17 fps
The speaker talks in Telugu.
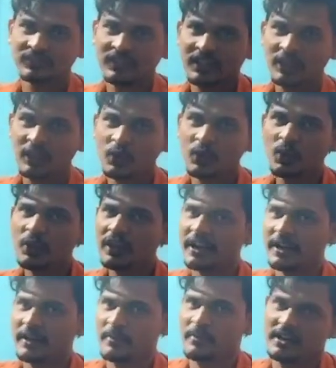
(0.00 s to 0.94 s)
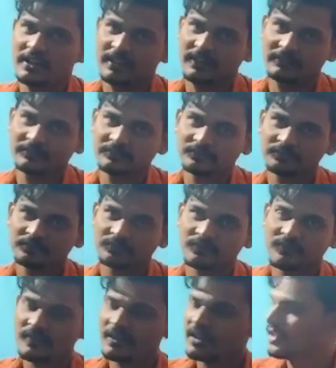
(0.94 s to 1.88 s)
కూలర్ అనమాట
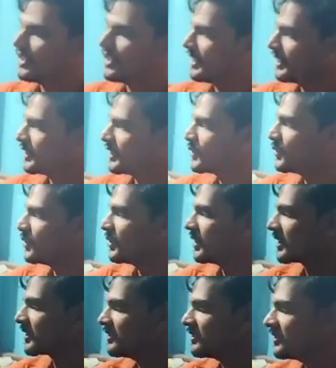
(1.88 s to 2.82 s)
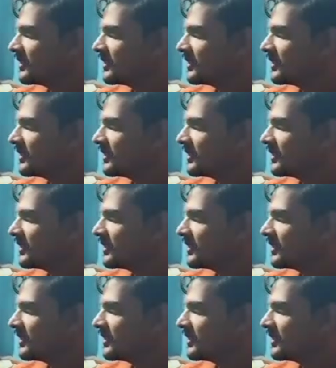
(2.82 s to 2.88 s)
ఈ కూలరు